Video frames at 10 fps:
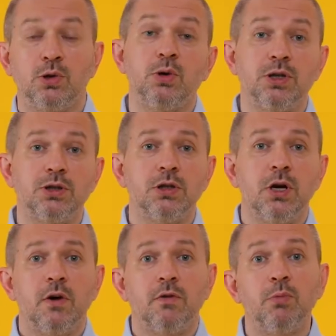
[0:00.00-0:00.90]
То есть
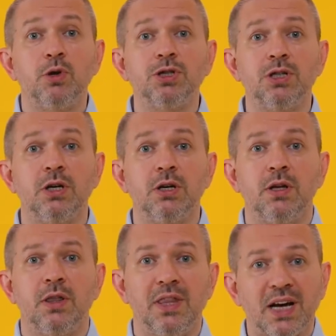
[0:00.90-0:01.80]
вы
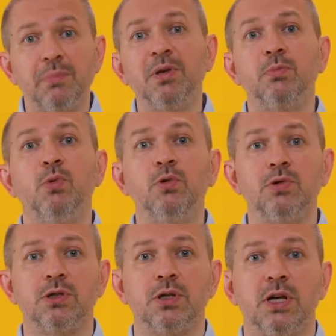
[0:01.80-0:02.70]
можете накопить
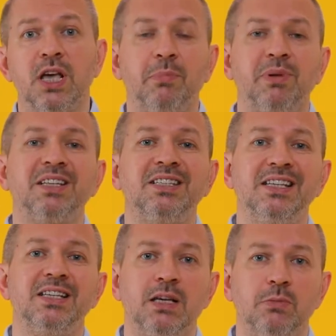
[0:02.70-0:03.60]
бонусы и
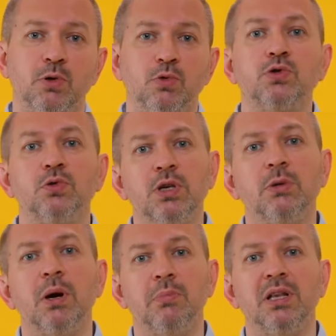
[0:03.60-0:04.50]
оплатить ими услуги
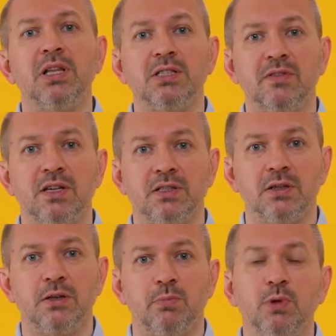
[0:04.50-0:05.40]
мобильной
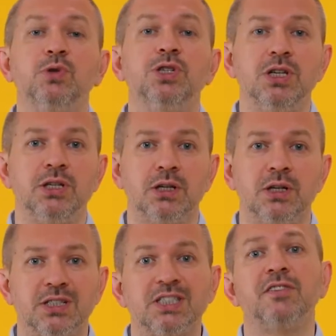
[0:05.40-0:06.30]
связи, получить их
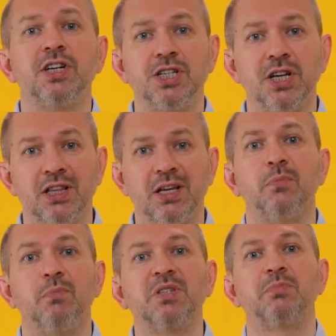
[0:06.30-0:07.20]

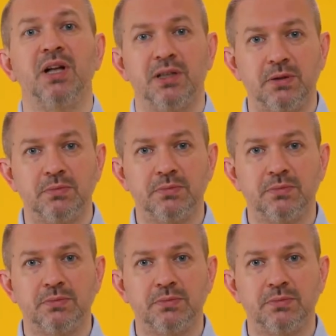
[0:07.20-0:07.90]
совершенно бесплатно.